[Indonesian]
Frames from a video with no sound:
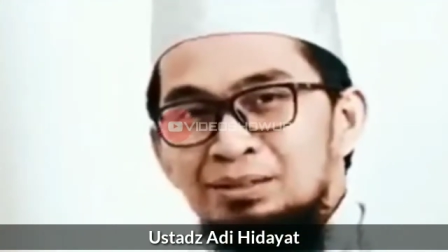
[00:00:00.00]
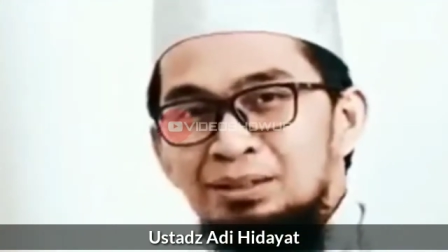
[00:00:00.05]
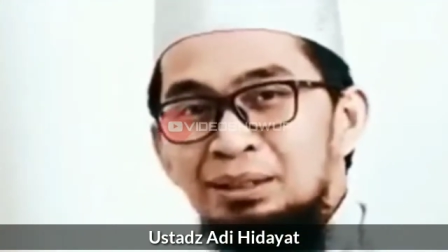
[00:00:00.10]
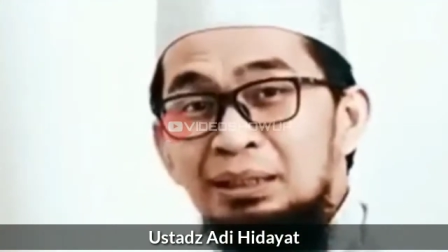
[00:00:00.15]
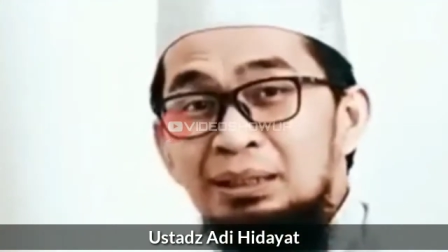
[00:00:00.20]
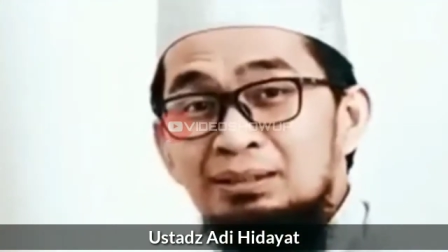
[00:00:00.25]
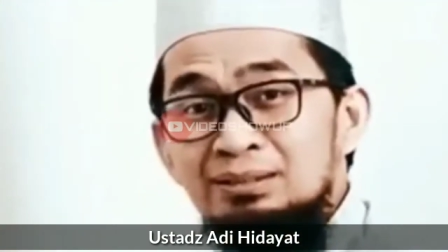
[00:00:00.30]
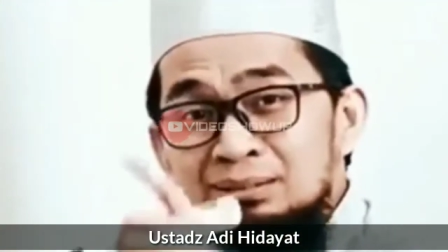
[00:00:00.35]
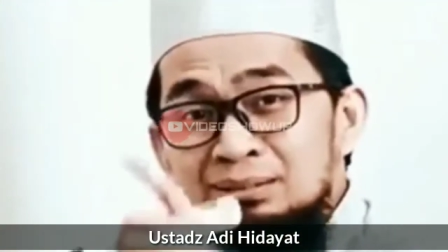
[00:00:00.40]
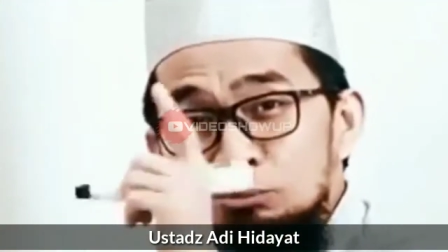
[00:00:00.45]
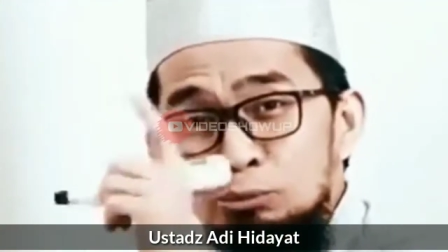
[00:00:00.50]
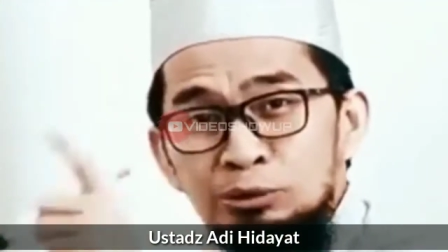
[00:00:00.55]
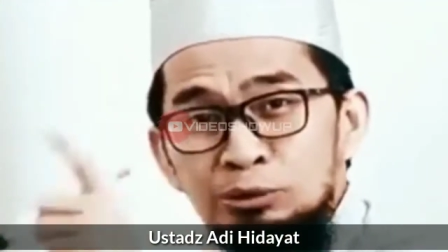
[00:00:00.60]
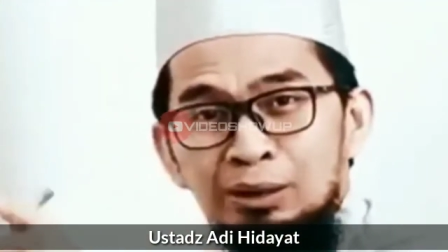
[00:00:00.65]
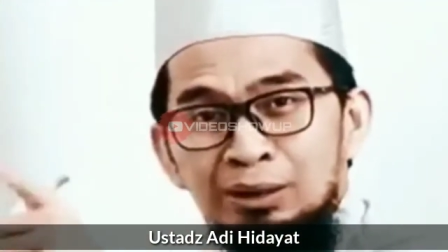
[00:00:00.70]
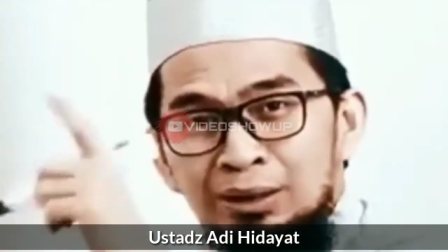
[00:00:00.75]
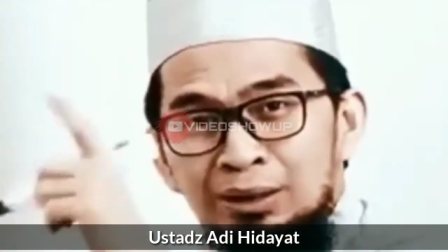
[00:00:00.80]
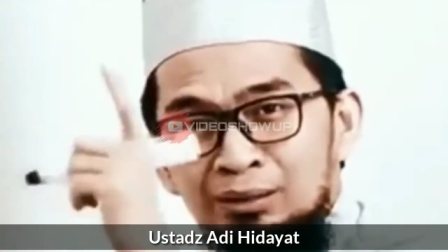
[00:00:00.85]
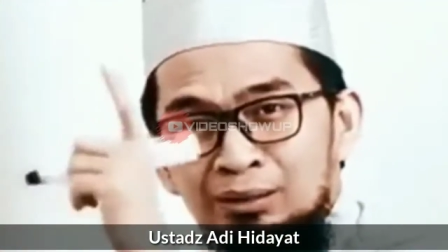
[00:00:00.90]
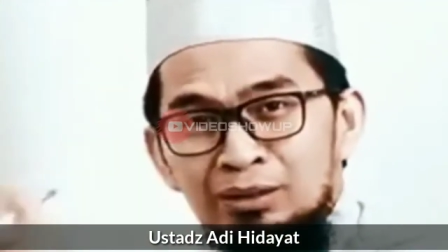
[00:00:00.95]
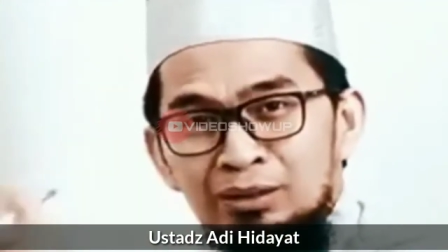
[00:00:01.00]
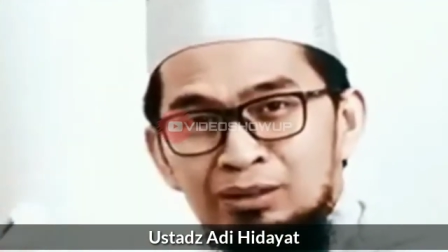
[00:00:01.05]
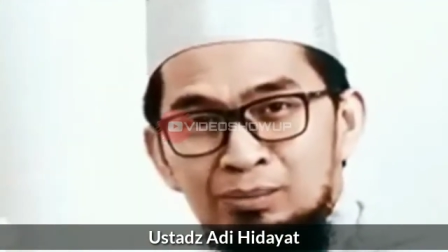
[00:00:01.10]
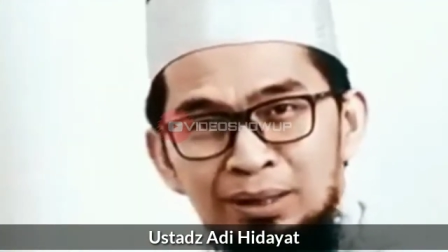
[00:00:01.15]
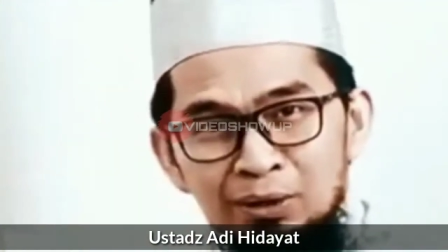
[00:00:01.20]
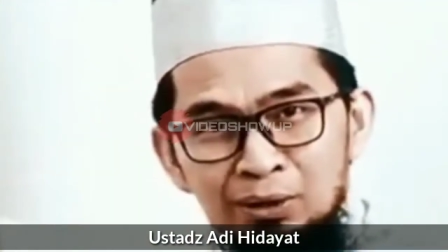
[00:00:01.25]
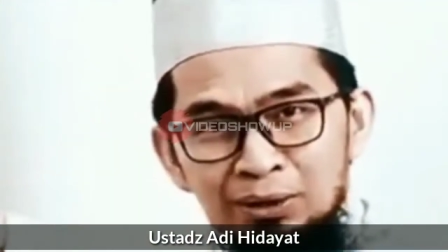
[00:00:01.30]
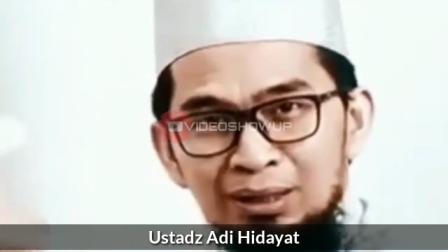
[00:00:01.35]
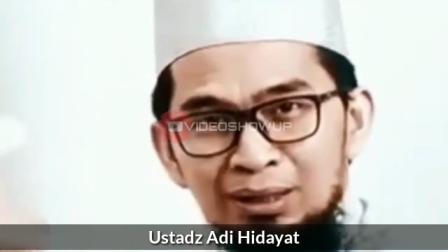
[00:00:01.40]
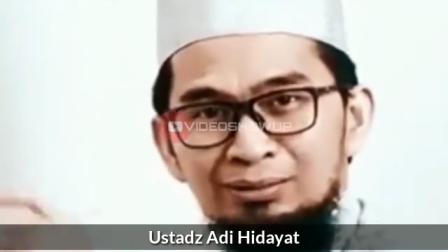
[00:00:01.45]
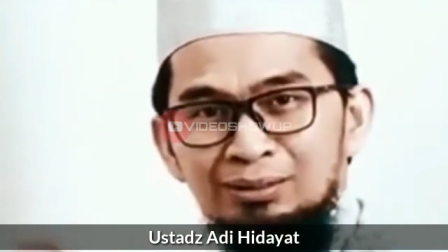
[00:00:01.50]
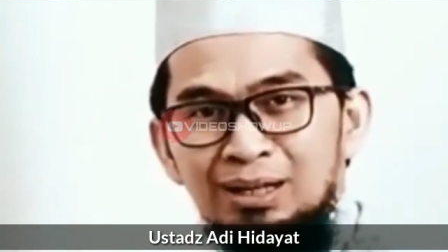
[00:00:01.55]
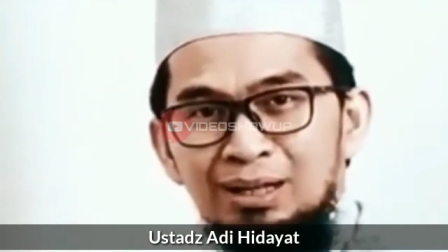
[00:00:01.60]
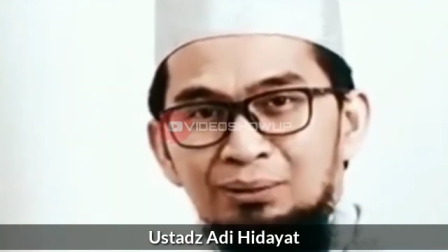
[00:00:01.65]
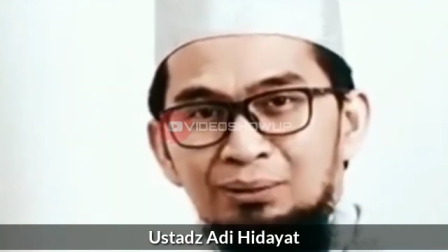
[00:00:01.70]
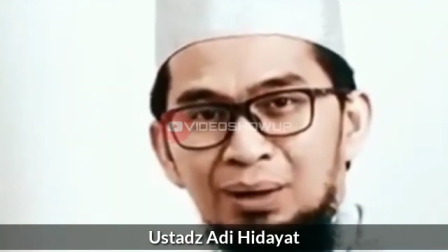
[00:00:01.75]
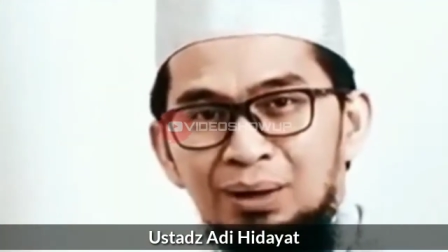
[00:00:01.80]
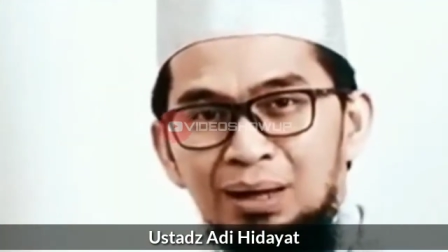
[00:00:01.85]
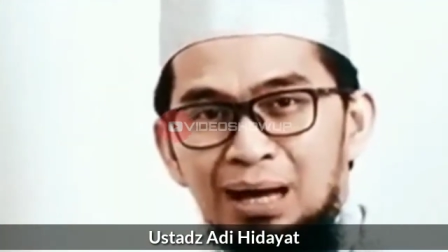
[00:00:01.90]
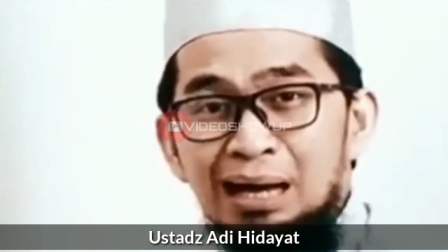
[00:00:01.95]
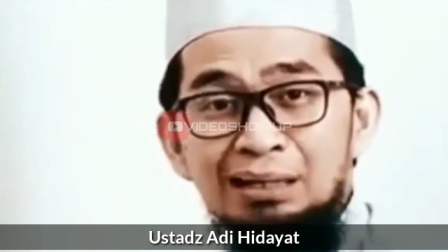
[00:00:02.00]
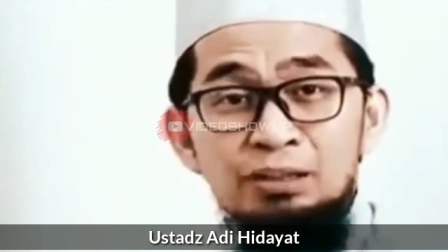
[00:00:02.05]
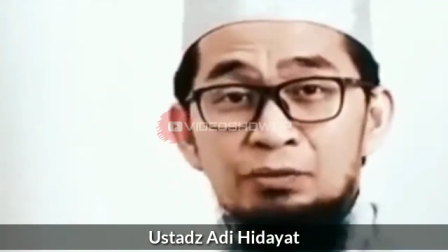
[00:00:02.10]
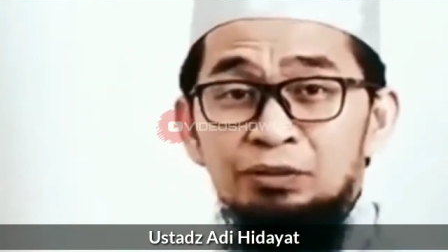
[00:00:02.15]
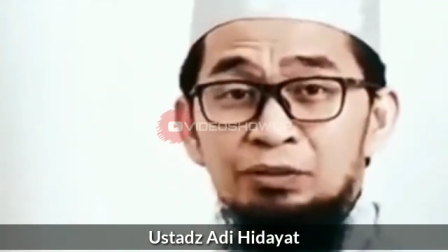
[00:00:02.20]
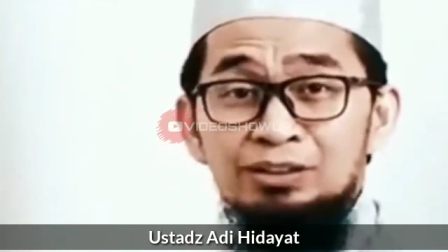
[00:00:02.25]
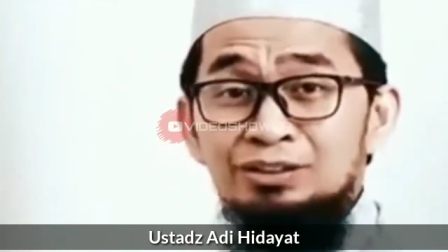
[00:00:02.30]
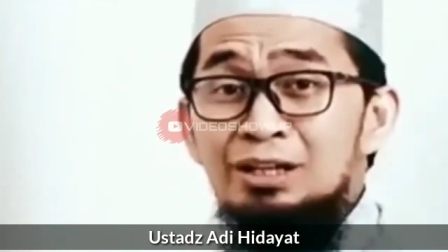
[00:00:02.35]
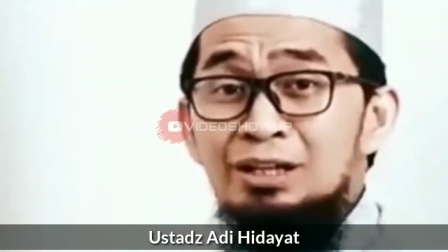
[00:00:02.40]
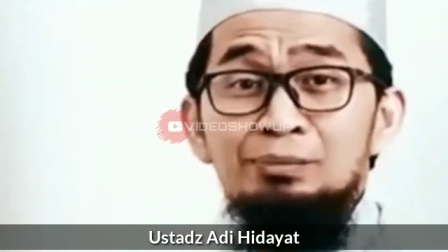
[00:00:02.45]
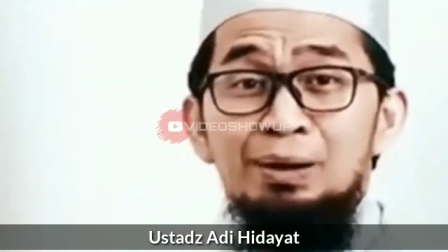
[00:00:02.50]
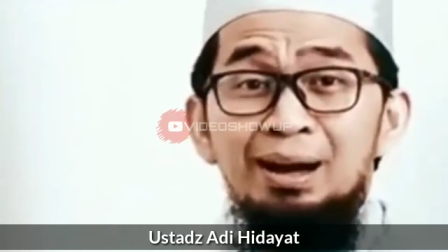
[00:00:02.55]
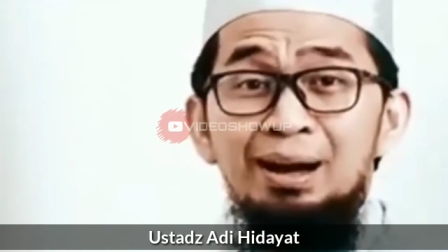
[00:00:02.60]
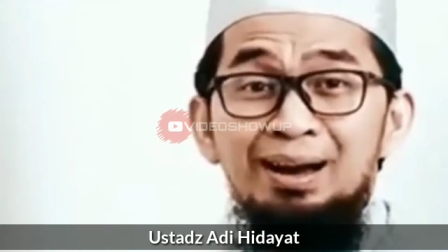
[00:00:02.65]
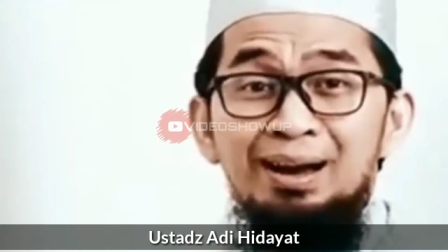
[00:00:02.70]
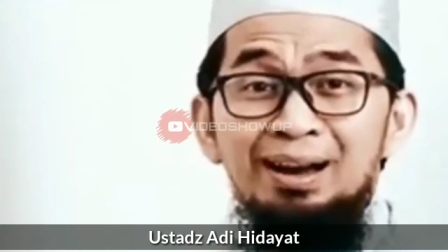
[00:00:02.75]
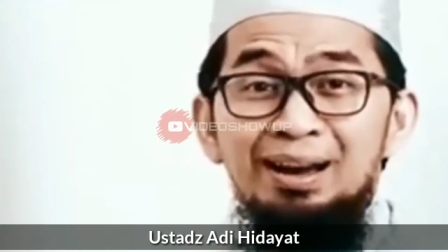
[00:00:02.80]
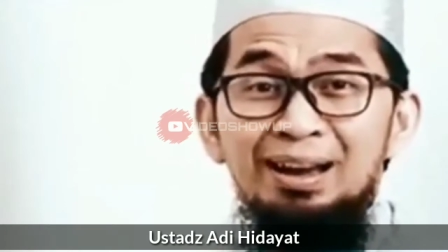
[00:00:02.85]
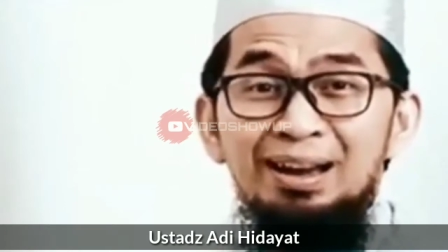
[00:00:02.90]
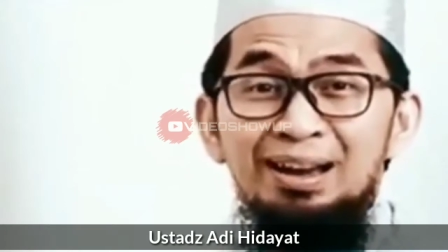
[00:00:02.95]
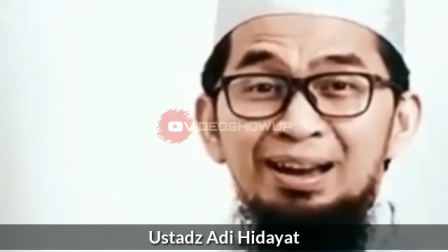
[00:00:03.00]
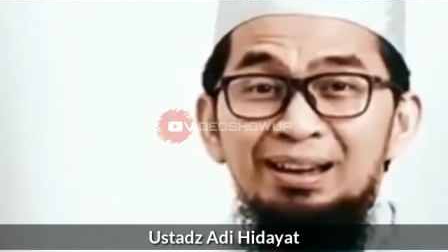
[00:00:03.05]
Sehingga disebut oleh Allah sebagai orang takwa. Aktivitasnya apa?